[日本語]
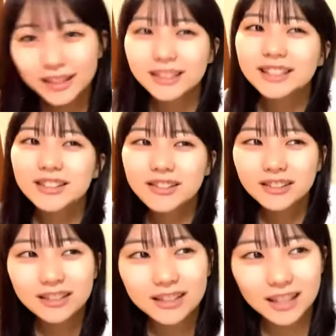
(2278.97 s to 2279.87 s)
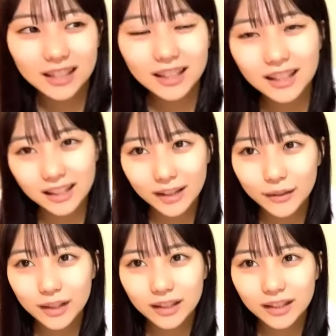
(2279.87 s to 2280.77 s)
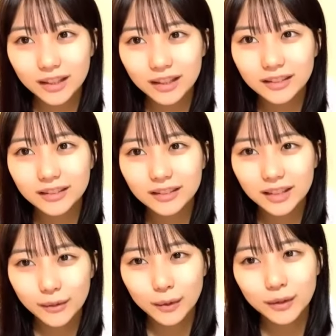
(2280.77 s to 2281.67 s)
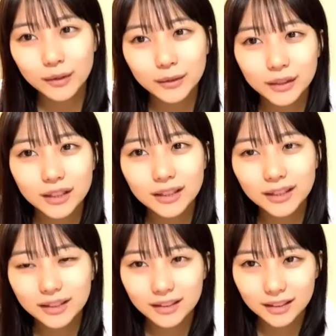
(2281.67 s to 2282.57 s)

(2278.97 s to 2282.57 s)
まあ塩コショウかけて食べるって食べるの美味しいで